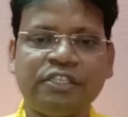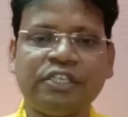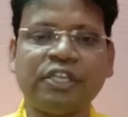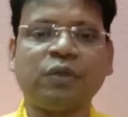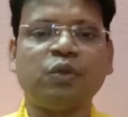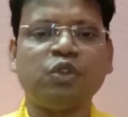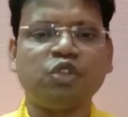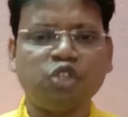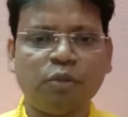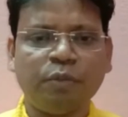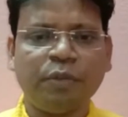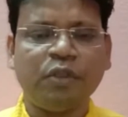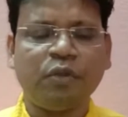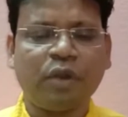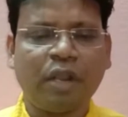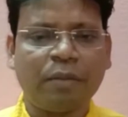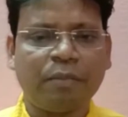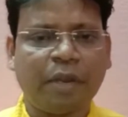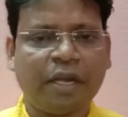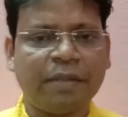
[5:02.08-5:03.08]
যে কোনো সময়
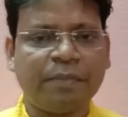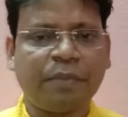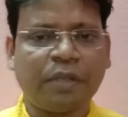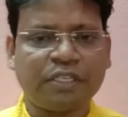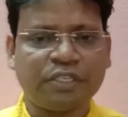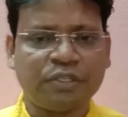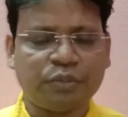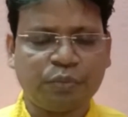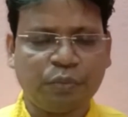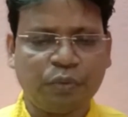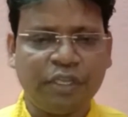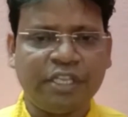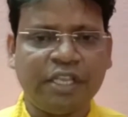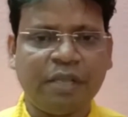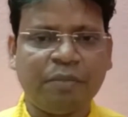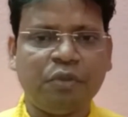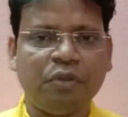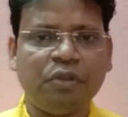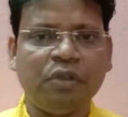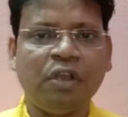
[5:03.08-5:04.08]
ওনার বাড়ির কাছে চলে
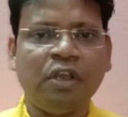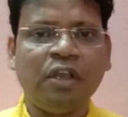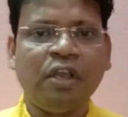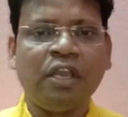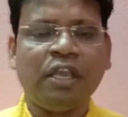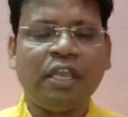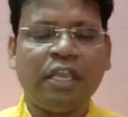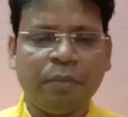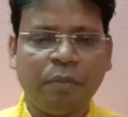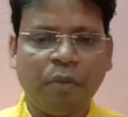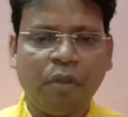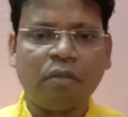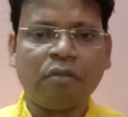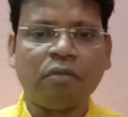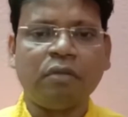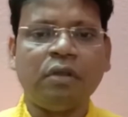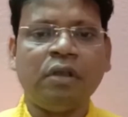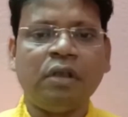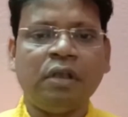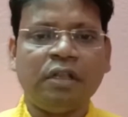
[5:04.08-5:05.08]
যাব এবং
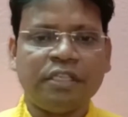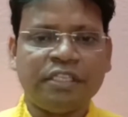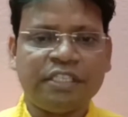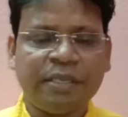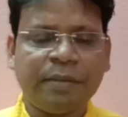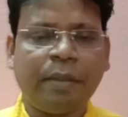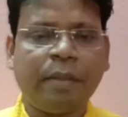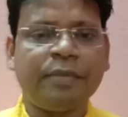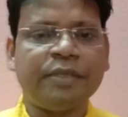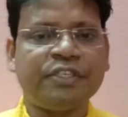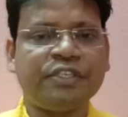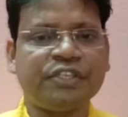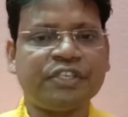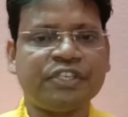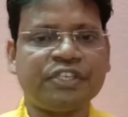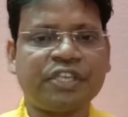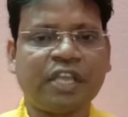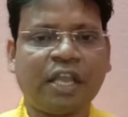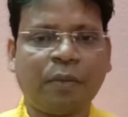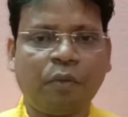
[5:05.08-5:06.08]
যেভাবে
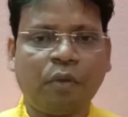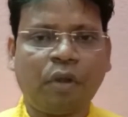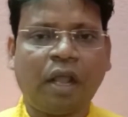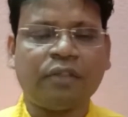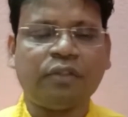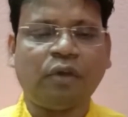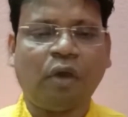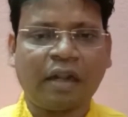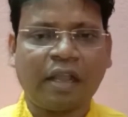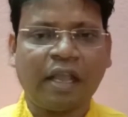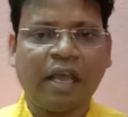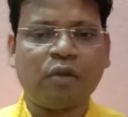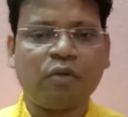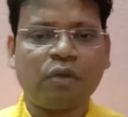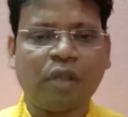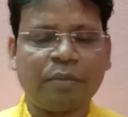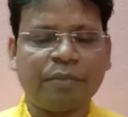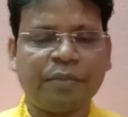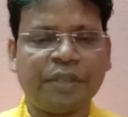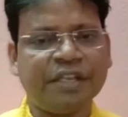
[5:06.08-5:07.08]
চিকিৎসা করা দরকার
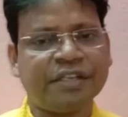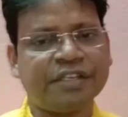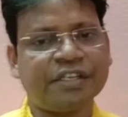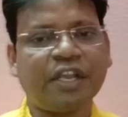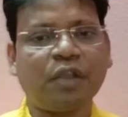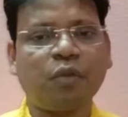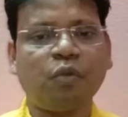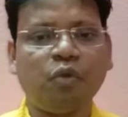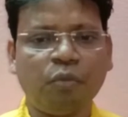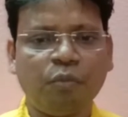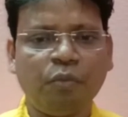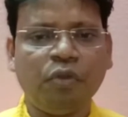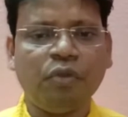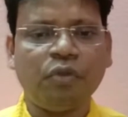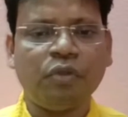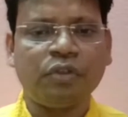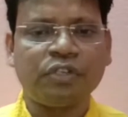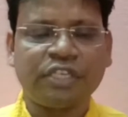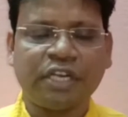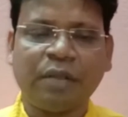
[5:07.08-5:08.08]
ওনার মেয়ে সেটা করব
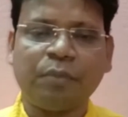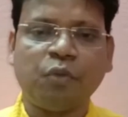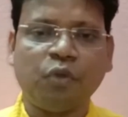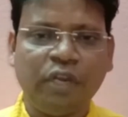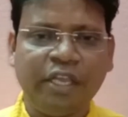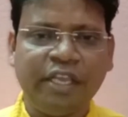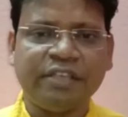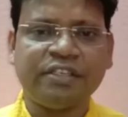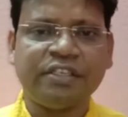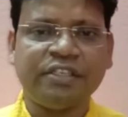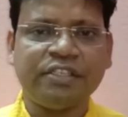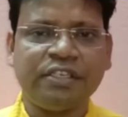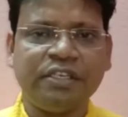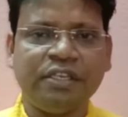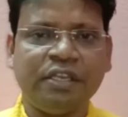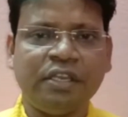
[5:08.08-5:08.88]
সেটা বলে এসেছি